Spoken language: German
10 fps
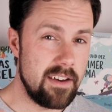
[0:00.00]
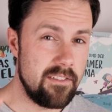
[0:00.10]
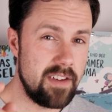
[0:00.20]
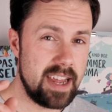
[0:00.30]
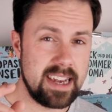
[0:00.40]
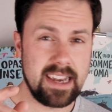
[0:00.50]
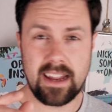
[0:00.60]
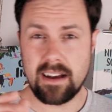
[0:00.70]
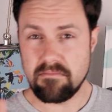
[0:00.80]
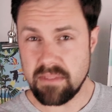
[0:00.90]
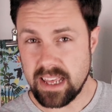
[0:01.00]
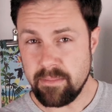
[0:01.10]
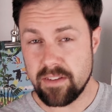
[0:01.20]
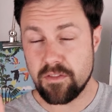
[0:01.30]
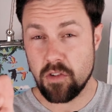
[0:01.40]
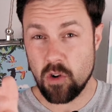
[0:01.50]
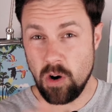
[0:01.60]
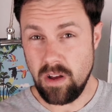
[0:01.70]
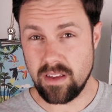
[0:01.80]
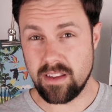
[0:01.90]
Wenn jemand von
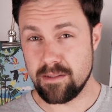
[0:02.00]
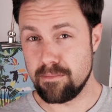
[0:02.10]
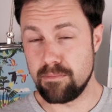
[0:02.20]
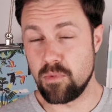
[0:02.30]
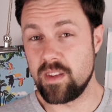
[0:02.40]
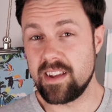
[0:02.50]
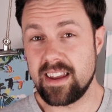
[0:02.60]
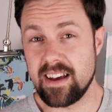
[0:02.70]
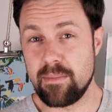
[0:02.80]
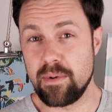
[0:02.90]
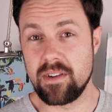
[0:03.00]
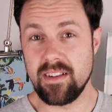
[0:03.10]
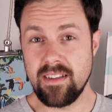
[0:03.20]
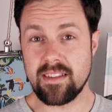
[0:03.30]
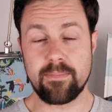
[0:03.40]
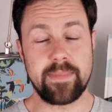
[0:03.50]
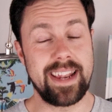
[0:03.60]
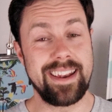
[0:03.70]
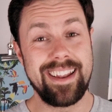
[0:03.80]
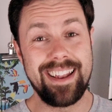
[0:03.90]
euch Musiktherapeut ist,
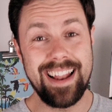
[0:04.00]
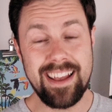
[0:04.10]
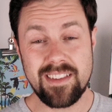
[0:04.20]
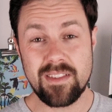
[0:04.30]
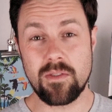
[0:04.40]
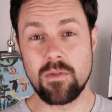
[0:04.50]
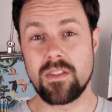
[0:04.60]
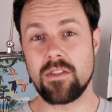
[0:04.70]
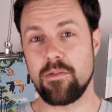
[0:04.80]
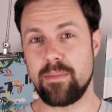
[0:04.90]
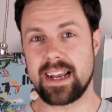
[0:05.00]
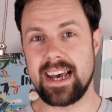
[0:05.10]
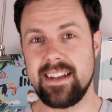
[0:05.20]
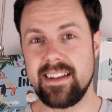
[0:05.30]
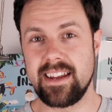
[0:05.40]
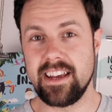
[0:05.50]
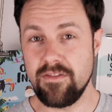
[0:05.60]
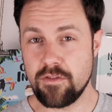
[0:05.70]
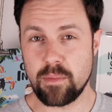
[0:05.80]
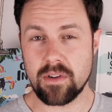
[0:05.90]
dann lasst uns doch mal gerne in der
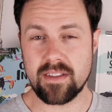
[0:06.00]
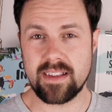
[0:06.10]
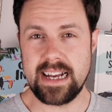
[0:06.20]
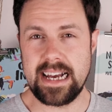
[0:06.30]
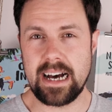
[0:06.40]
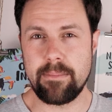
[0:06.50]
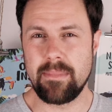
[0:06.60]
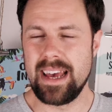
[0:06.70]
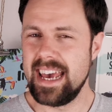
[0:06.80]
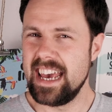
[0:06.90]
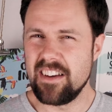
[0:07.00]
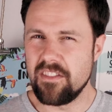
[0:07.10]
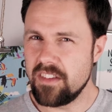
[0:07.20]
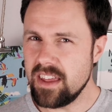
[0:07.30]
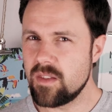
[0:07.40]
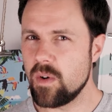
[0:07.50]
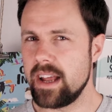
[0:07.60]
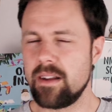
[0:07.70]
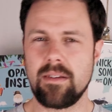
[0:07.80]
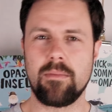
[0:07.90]
Infobox teilhaben, wie so
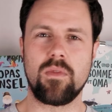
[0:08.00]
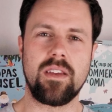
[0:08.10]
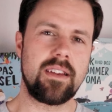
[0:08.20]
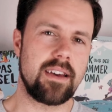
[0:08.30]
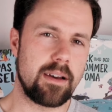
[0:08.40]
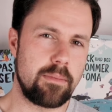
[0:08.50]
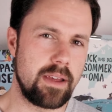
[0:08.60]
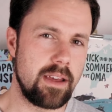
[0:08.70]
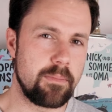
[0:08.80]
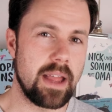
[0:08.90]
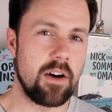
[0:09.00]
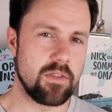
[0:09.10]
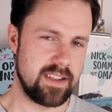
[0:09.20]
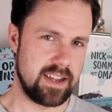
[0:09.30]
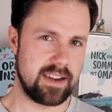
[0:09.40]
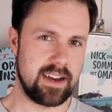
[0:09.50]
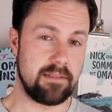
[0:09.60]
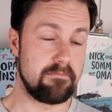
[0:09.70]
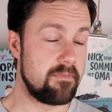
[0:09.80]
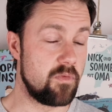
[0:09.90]
eine Musiktherapie aussehen
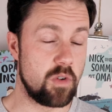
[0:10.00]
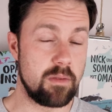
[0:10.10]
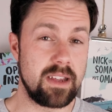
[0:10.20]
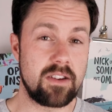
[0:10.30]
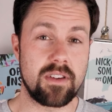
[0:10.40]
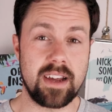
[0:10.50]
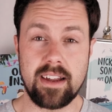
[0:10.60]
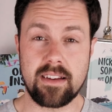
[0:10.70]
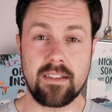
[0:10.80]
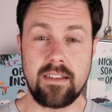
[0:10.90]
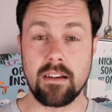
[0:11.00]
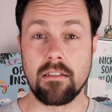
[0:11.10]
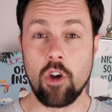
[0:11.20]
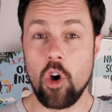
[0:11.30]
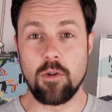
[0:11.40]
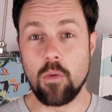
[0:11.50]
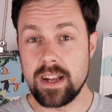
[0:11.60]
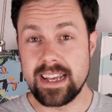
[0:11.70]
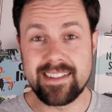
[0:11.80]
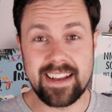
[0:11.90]
kann. Würde mich total interessieren.
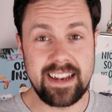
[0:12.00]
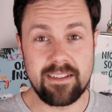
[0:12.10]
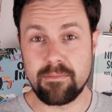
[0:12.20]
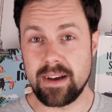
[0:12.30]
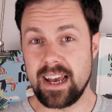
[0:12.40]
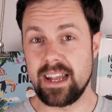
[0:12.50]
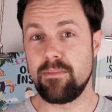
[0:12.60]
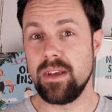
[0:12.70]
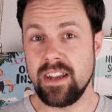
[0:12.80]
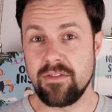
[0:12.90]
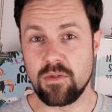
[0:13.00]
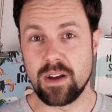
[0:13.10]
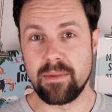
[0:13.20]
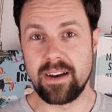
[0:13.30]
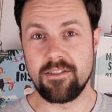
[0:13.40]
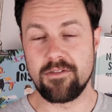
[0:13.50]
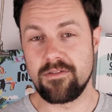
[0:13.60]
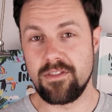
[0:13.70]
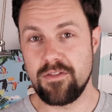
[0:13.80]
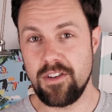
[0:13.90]
Oder ihr seid bei einem Interview dabei
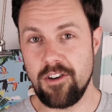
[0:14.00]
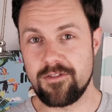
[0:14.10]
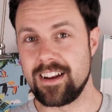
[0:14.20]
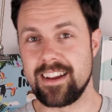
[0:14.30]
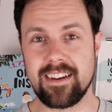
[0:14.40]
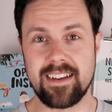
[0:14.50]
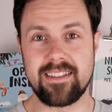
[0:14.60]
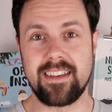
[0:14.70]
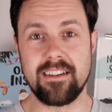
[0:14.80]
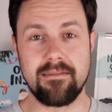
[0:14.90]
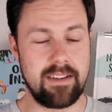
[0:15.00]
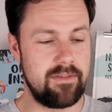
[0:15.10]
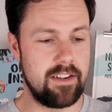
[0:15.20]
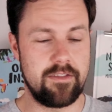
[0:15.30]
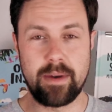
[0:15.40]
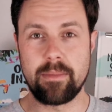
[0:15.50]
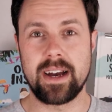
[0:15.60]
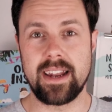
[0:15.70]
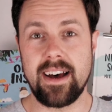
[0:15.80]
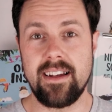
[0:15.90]
und wir veröffentlichen das hier, entweder auf meinem
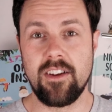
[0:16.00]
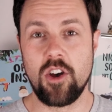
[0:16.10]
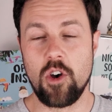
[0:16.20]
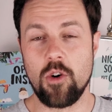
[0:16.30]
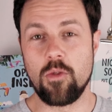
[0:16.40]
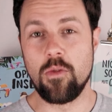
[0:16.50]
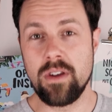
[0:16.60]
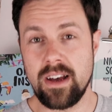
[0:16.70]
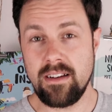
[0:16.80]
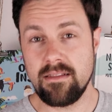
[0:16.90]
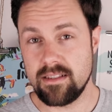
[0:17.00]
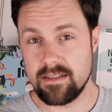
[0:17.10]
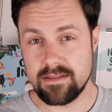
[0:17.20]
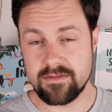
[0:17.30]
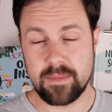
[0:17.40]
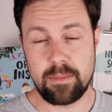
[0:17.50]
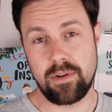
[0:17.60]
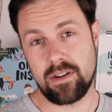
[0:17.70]
Kanal oder auf meinem